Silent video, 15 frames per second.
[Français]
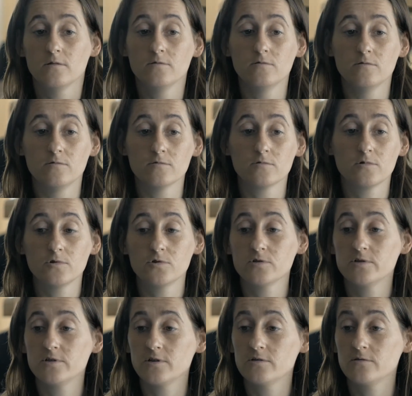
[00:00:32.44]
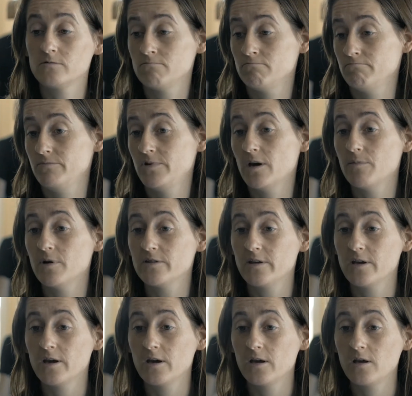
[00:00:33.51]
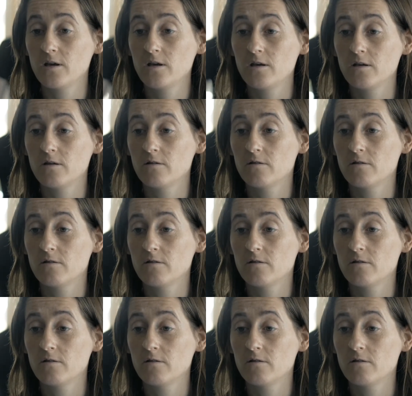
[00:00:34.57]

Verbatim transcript: donc je sais bien m'intégrer